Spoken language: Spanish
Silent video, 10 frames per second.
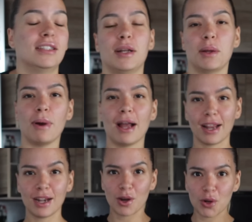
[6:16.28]
entre que
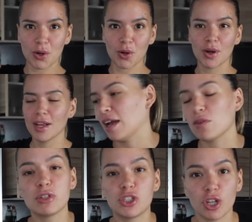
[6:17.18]
bailo, que
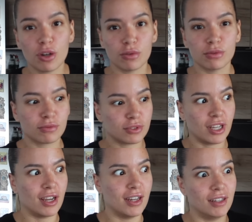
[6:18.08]
hago mi show, o
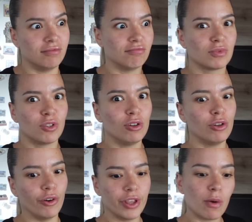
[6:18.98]
sea,
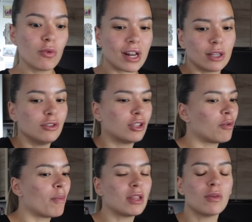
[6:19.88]
Goldo, llevo un rato
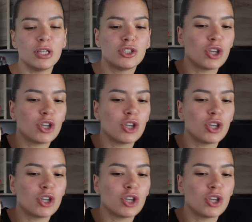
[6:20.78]
interrumpiendo mi